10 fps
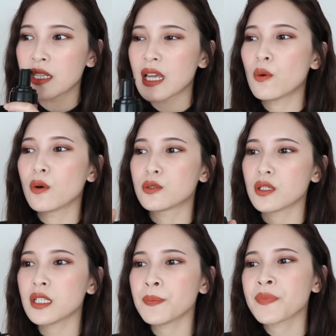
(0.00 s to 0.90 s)
那我觉
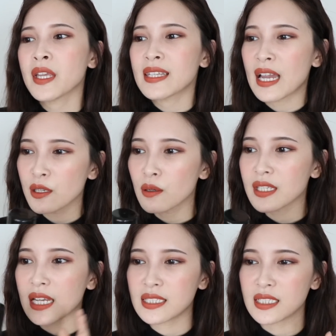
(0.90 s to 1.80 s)
得它用
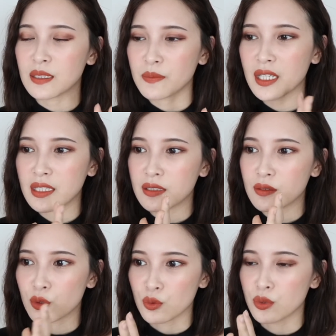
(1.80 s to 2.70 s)
在洗面
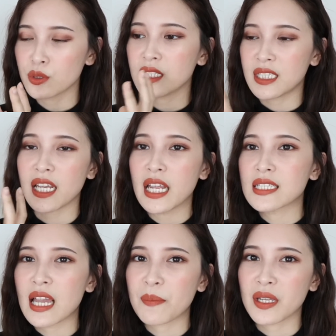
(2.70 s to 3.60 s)
乳，就是洁颜
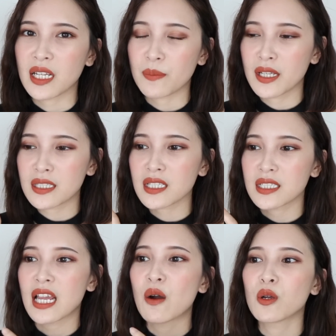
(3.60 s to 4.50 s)
产品里面，这个
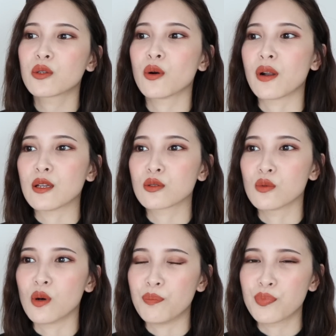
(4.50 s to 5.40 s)
香味对我来说，
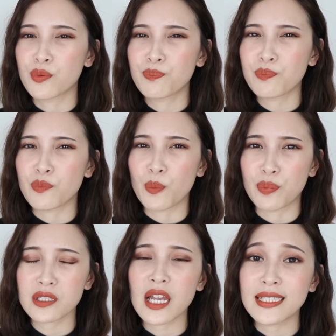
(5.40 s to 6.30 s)
我不，我
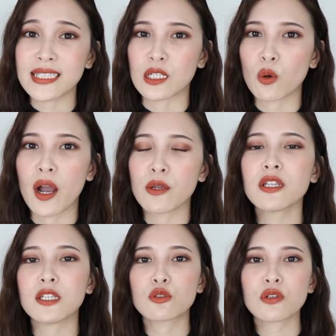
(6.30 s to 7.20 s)
不是很喜欢。因为
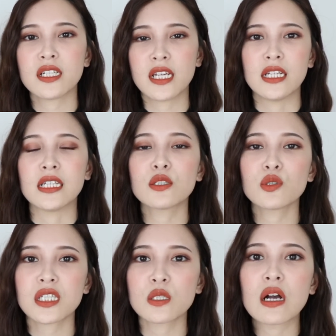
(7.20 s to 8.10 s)
你睡前你就
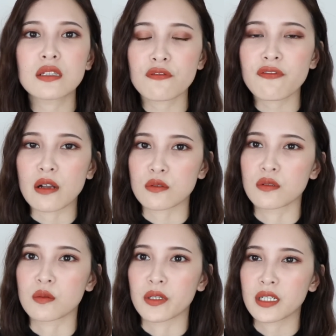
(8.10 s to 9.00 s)
是希望是放
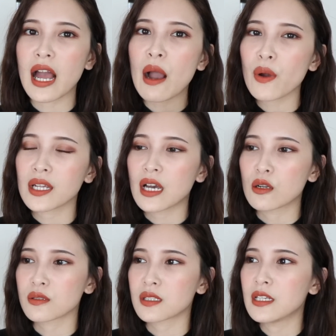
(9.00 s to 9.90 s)
松什么的，它味道
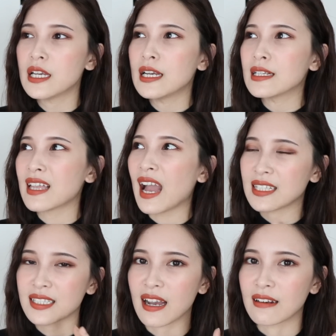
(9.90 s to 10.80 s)
就是太
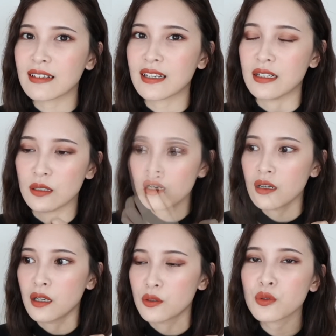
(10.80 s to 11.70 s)
强烈了。
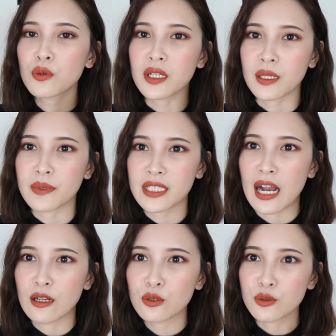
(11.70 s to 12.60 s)
呃，如果你们
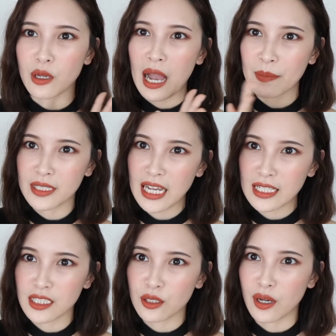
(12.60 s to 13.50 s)
想要入手他们家
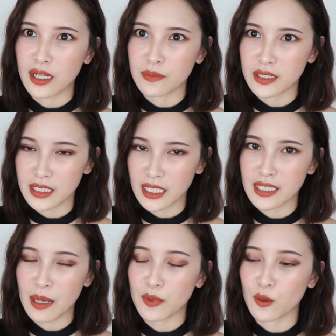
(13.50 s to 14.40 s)
这款洗颜
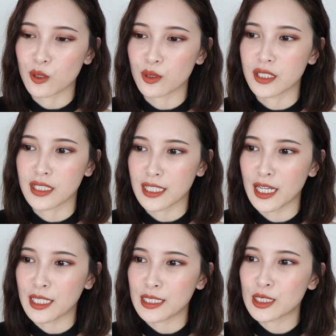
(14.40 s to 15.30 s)
产品，我觉得
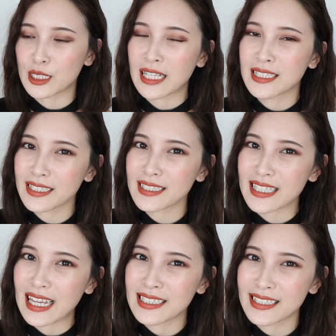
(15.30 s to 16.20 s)
可以三
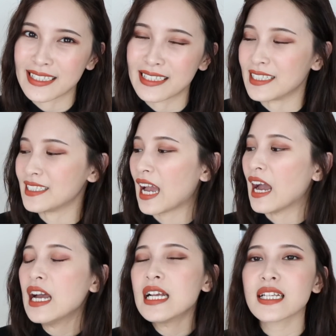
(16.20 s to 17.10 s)
三思一
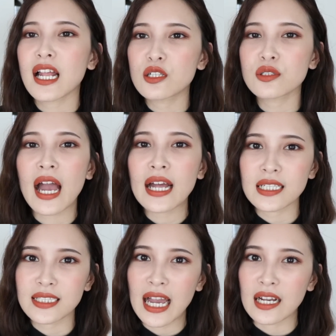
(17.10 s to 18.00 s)
下。再来就是它
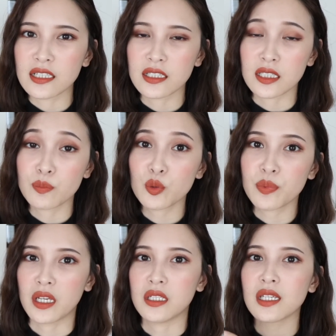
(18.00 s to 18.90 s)
的价格其实不
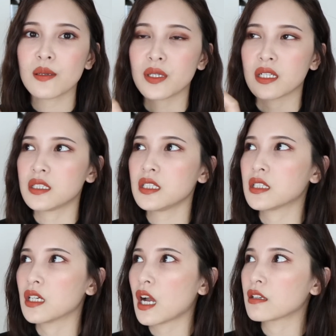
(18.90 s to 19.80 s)
便宜，这一瓶记
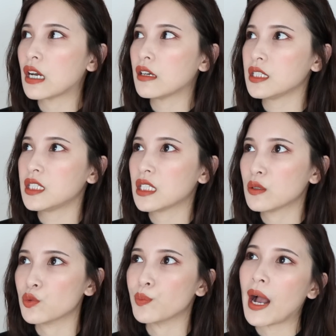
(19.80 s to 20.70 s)
得要到一千
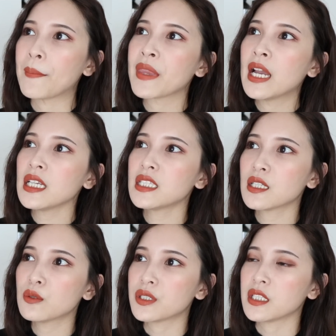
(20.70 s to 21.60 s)
五吧，一
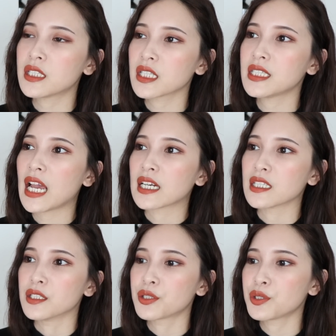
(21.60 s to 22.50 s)
千五其实这个价
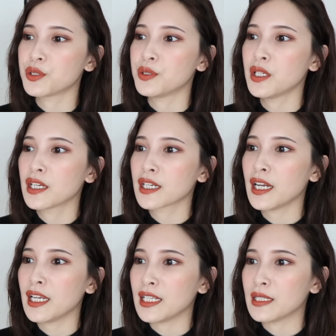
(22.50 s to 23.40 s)
格是
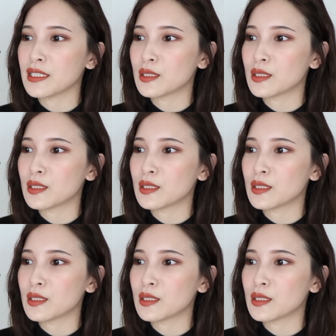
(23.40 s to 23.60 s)
可以。